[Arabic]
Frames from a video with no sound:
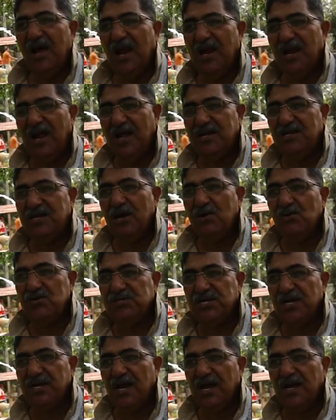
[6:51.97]

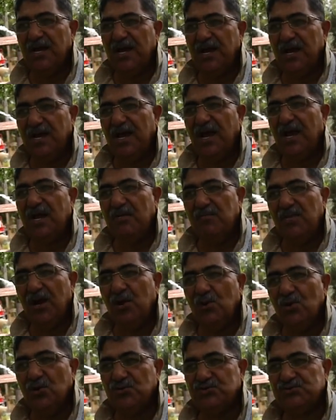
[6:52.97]
الاندلسيه اللي هي
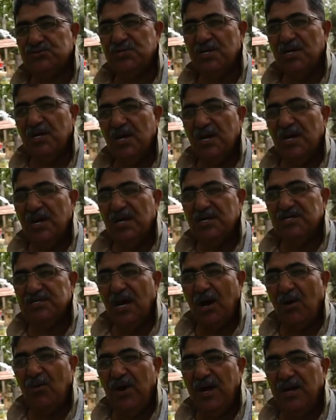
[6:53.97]
المالوف
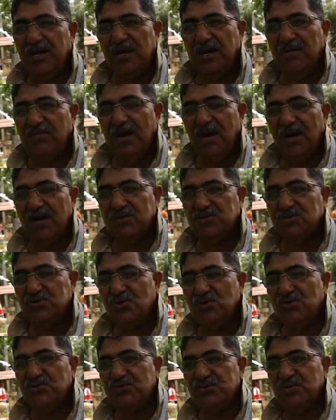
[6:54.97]
زغوان كما
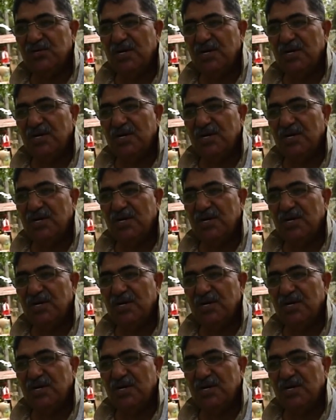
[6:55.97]
تشوف